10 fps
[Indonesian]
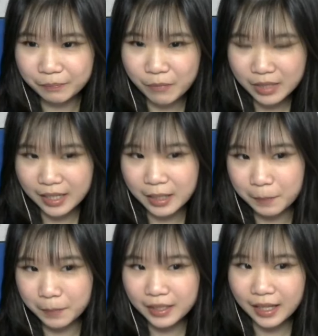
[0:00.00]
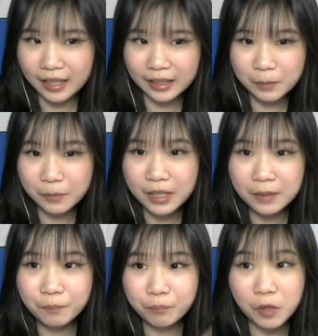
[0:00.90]
bisa dapet item yang
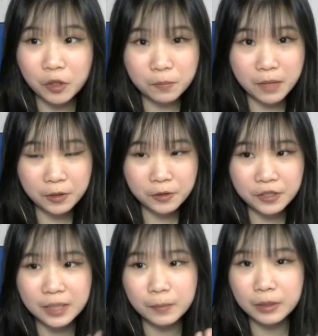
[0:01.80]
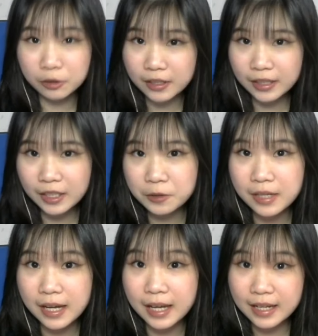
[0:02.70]
bagus-bagus kebetulan kan
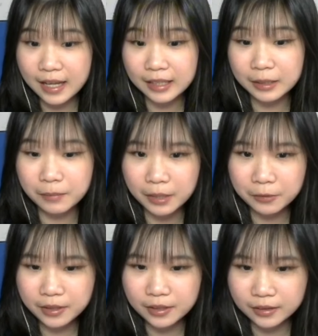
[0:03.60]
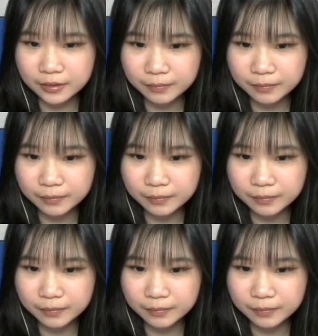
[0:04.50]
juga ada item baru ya